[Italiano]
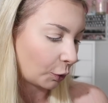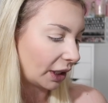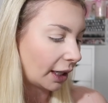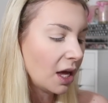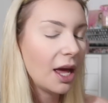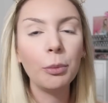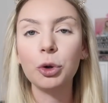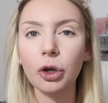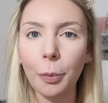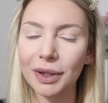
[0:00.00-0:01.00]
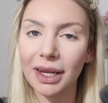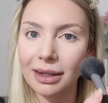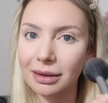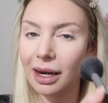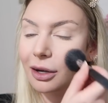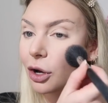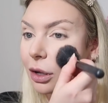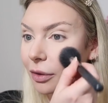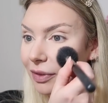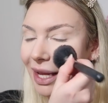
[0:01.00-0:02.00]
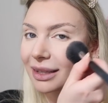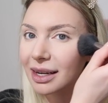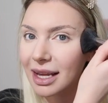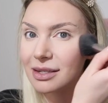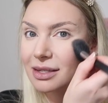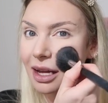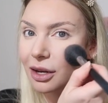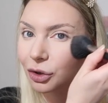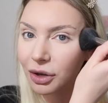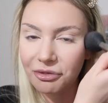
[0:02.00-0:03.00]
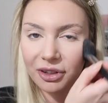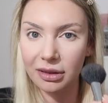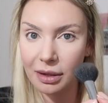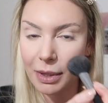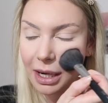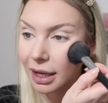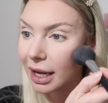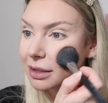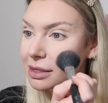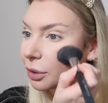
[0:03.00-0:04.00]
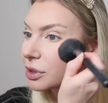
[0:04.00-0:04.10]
quindi purtroppo andare in treno da Trieste non è fattibile ragazzi,